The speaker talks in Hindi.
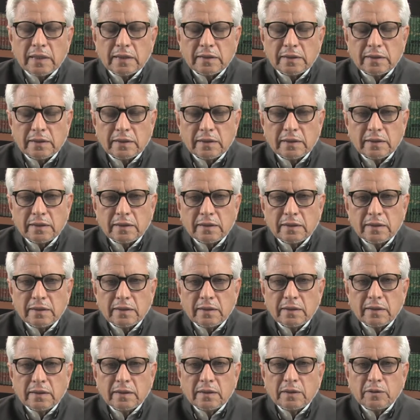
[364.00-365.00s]
आयतें
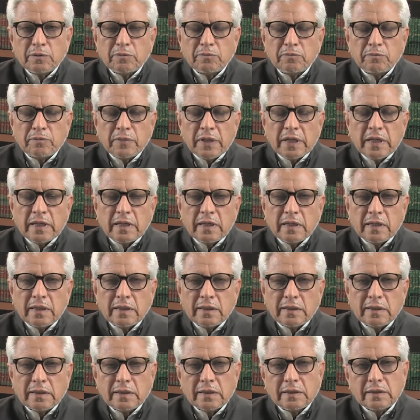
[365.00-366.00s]
पहले
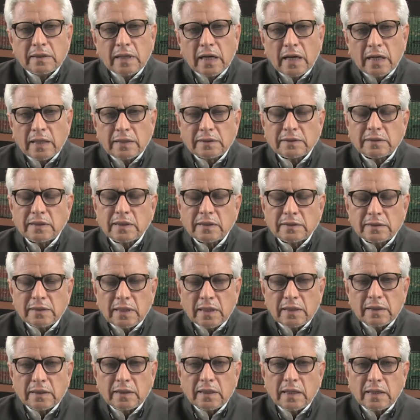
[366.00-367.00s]
इजाज़ के
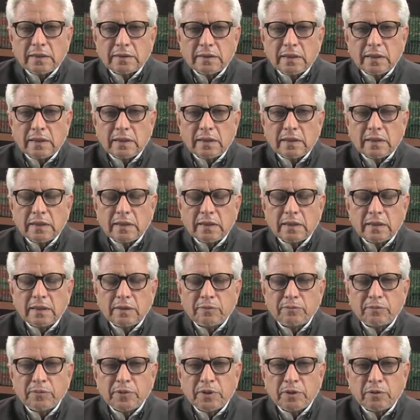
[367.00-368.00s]
साथ नाजिल की
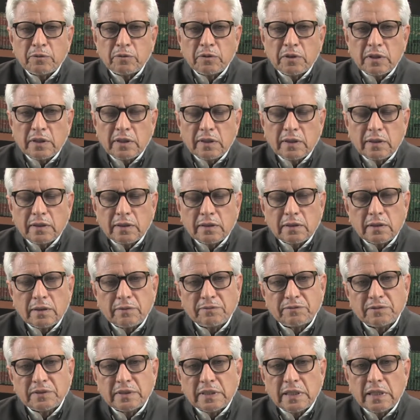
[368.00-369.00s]
गई फिर उनकी
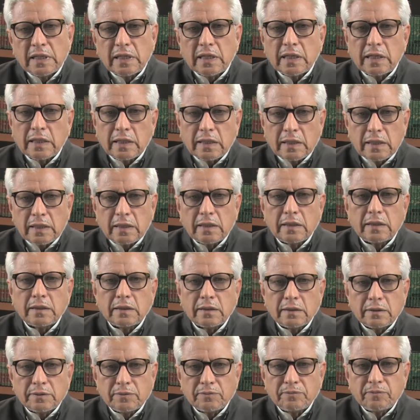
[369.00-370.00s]
तफसील कर दी गई
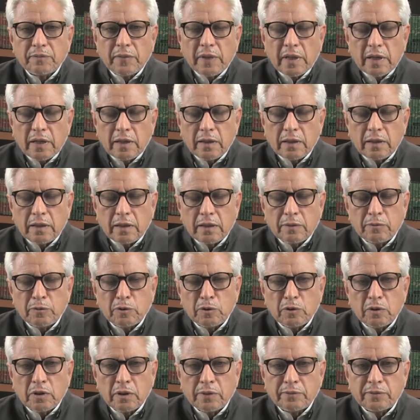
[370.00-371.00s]
हकीम
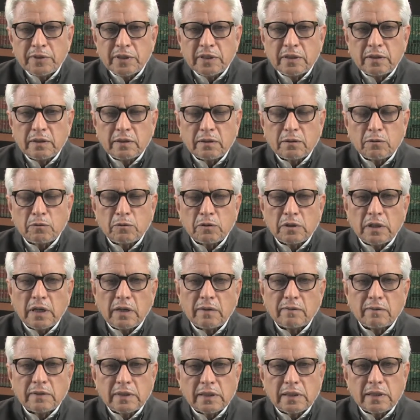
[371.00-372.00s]
व खबीर
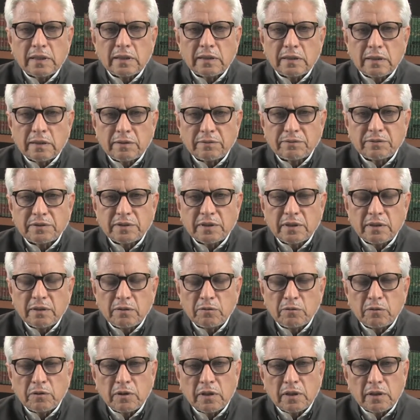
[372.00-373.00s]
खुदावंद की तरफ से
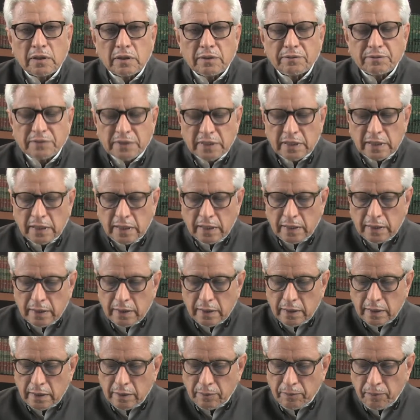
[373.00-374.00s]
उनकी तफसीर कर
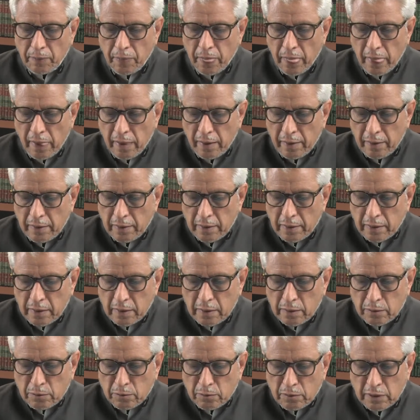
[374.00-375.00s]
दी गई
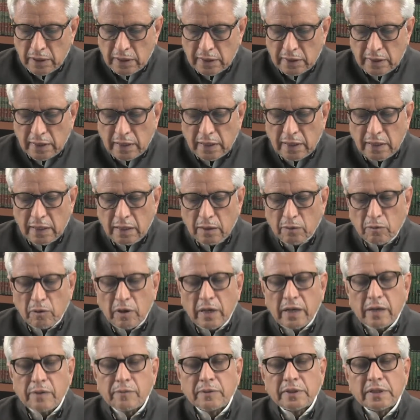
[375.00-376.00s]
तो ये तरीका
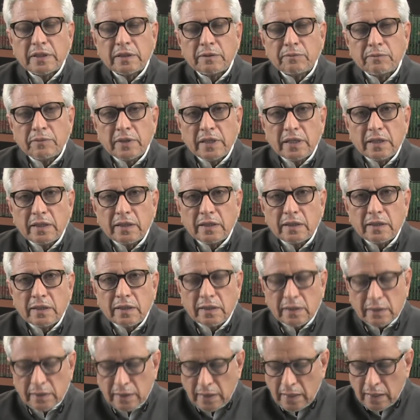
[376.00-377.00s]
कुरान मजीद में
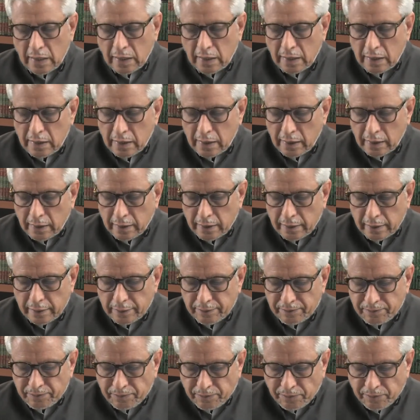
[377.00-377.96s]
इख्तियार किया गया है